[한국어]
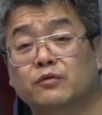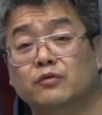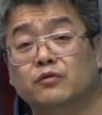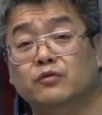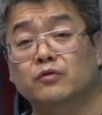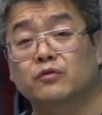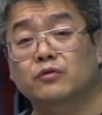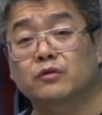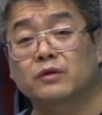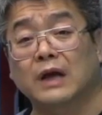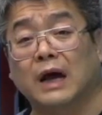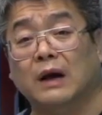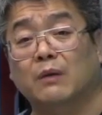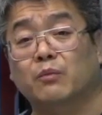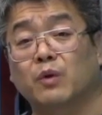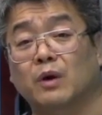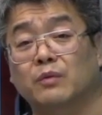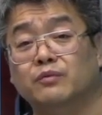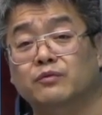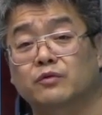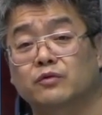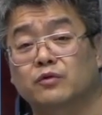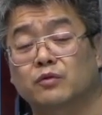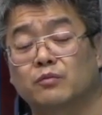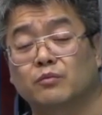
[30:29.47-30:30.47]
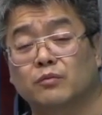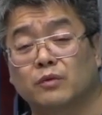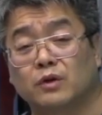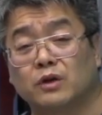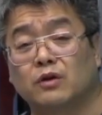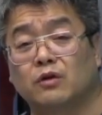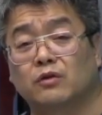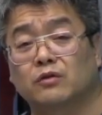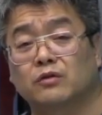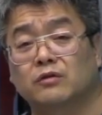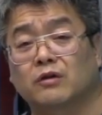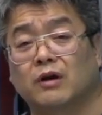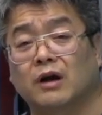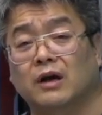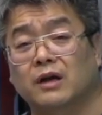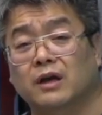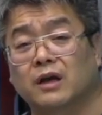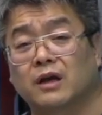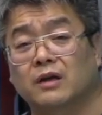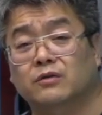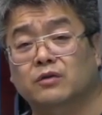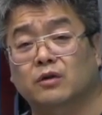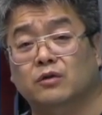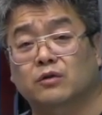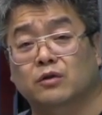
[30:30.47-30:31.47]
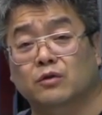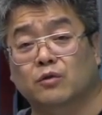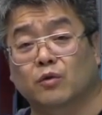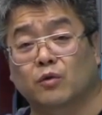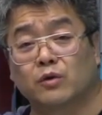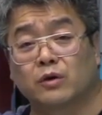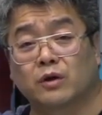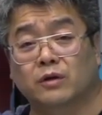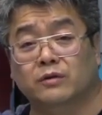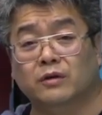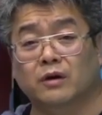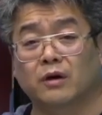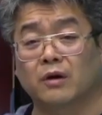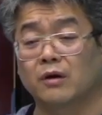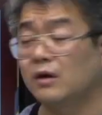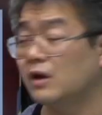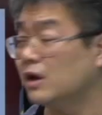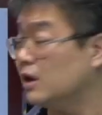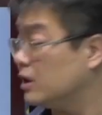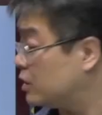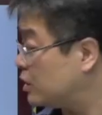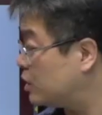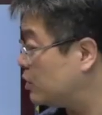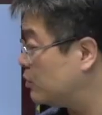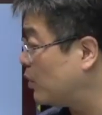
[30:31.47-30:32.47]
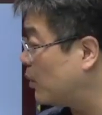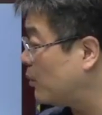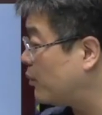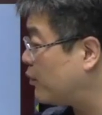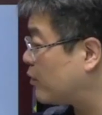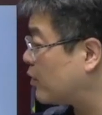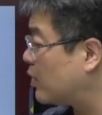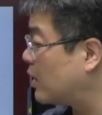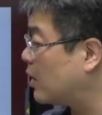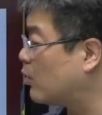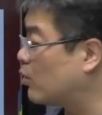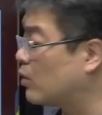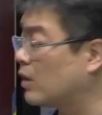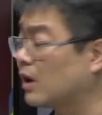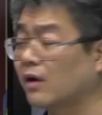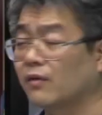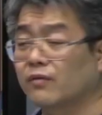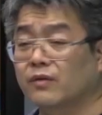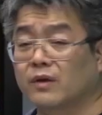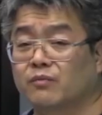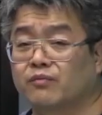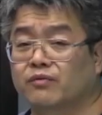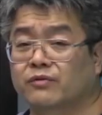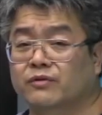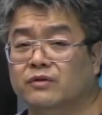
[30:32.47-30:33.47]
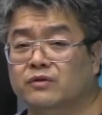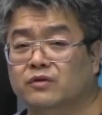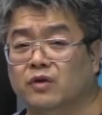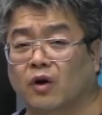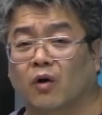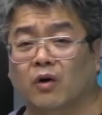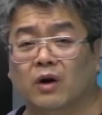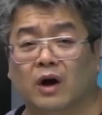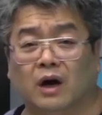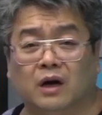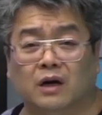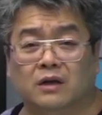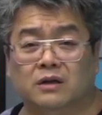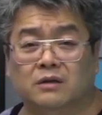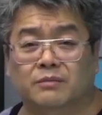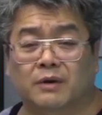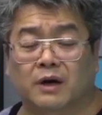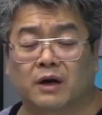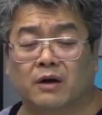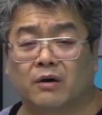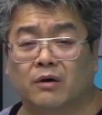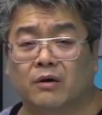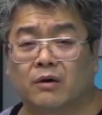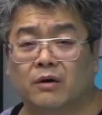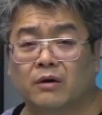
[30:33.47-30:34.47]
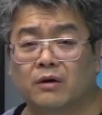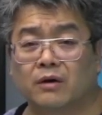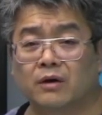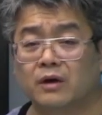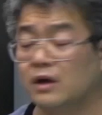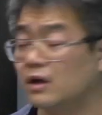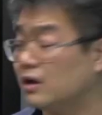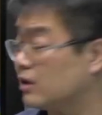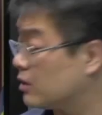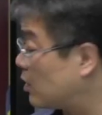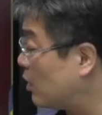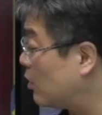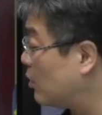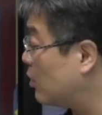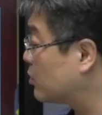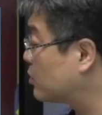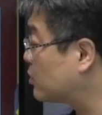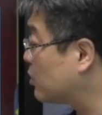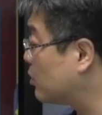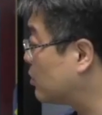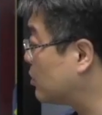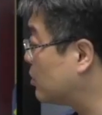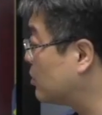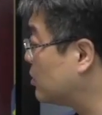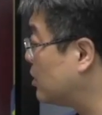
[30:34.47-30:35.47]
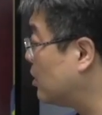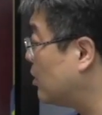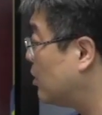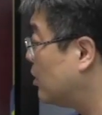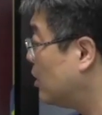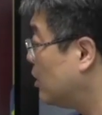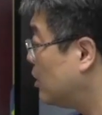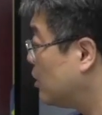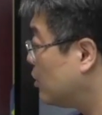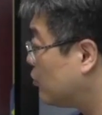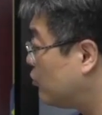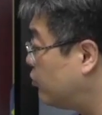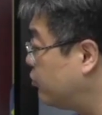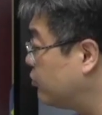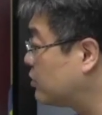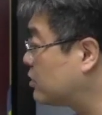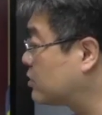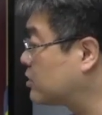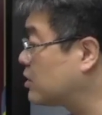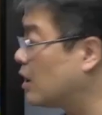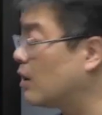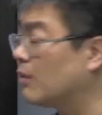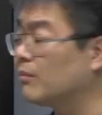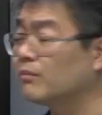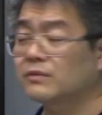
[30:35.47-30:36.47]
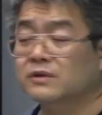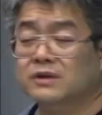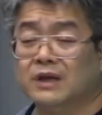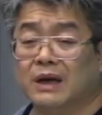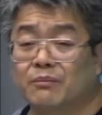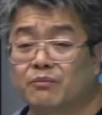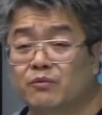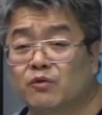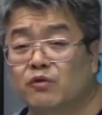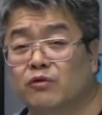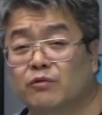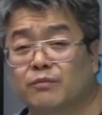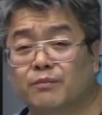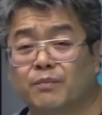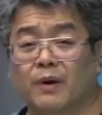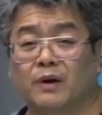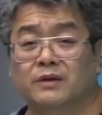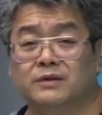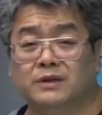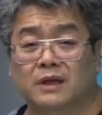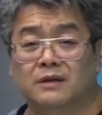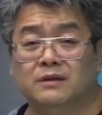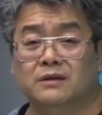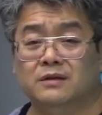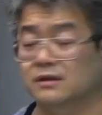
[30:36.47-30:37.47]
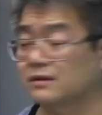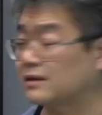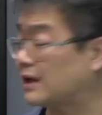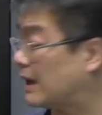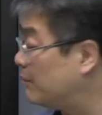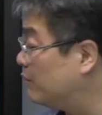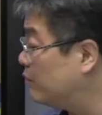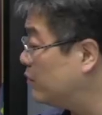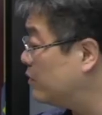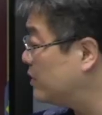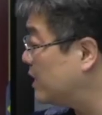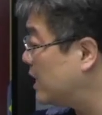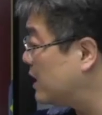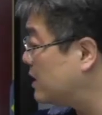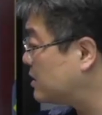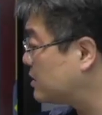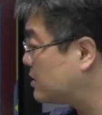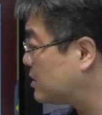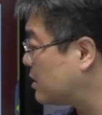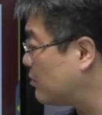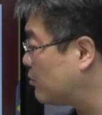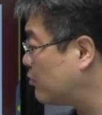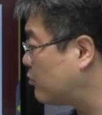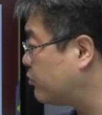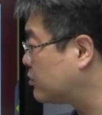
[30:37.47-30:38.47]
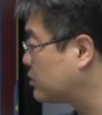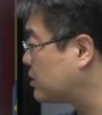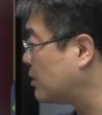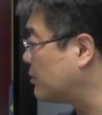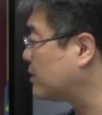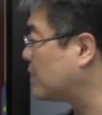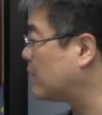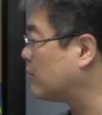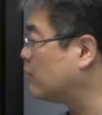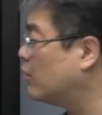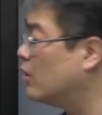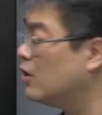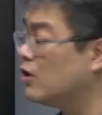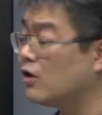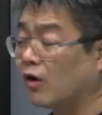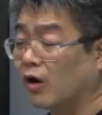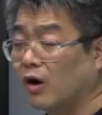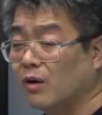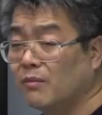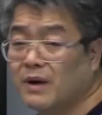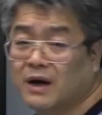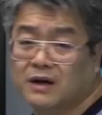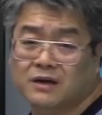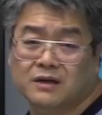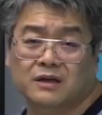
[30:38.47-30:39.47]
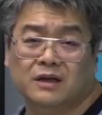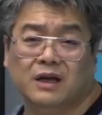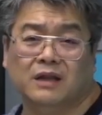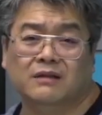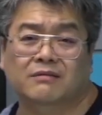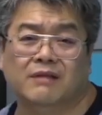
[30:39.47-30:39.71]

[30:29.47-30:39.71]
수준, 약보합 수준 뭐 이런 관계에서 들어올려서 십오 퍼센트나 올라왔는데 무슨 저가까지 봐요. 결론적으로는요. 구 점 삼구 퍼센트, 삼분의 일 지점 구 점 삼구. 얼마 그게